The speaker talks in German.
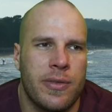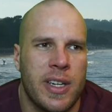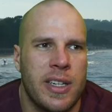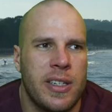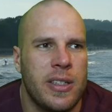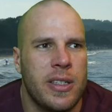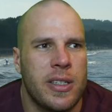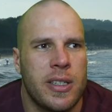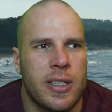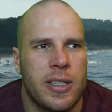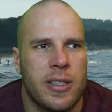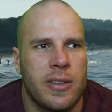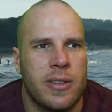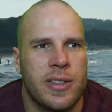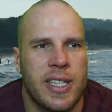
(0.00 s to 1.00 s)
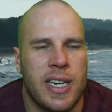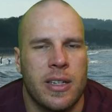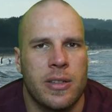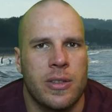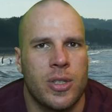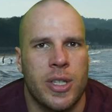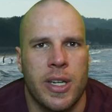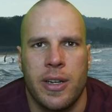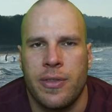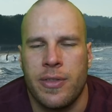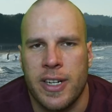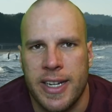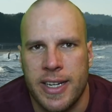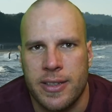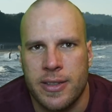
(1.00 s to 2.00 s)
wenn ihr Sachen ständig
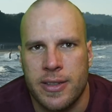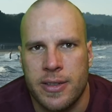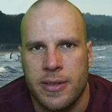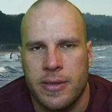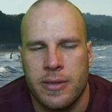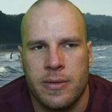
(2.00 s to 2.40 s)
vergesst,